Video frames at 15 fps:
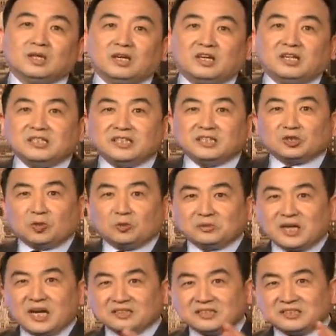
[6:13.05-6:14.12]
而你从
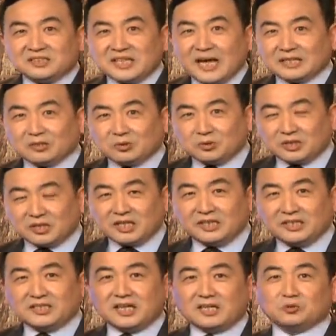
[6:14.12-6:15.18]
上至下都是
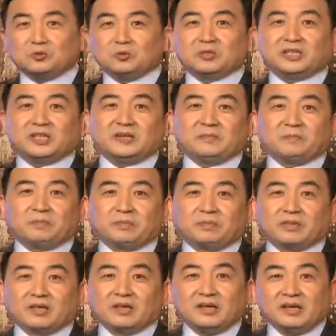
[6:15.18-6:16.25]
黑箱作业。
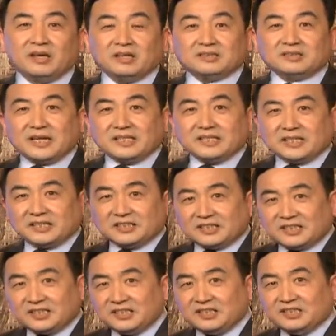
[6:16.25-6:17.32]
在这个
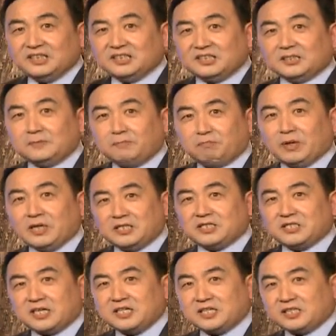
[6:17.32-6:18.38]
体制本
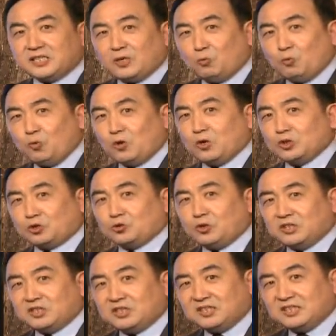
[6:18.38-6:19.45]
身是个龌
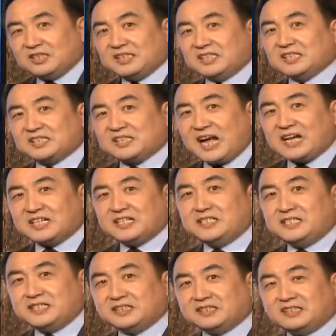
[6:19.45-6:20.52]
龊和扼杀
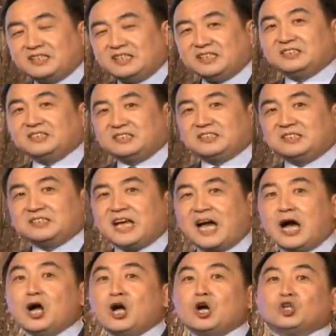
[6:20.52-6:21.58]
人性的体制之
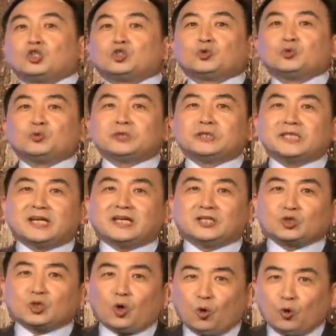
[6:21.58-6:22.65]
下，出现了
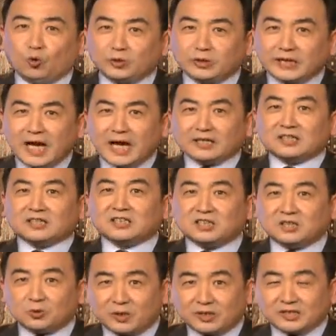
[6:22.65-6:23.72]
同样的
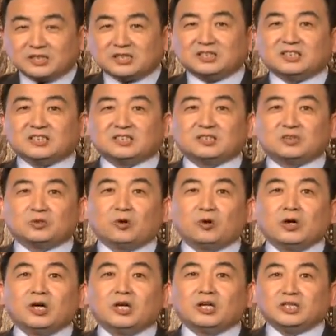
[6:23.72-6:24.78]
客观的事情的时候，
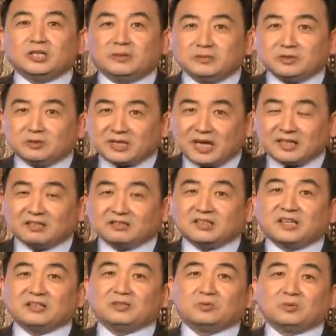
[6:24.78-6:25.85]
人们就感到
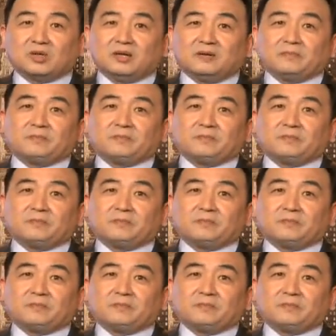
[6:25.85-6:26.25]
担忧了。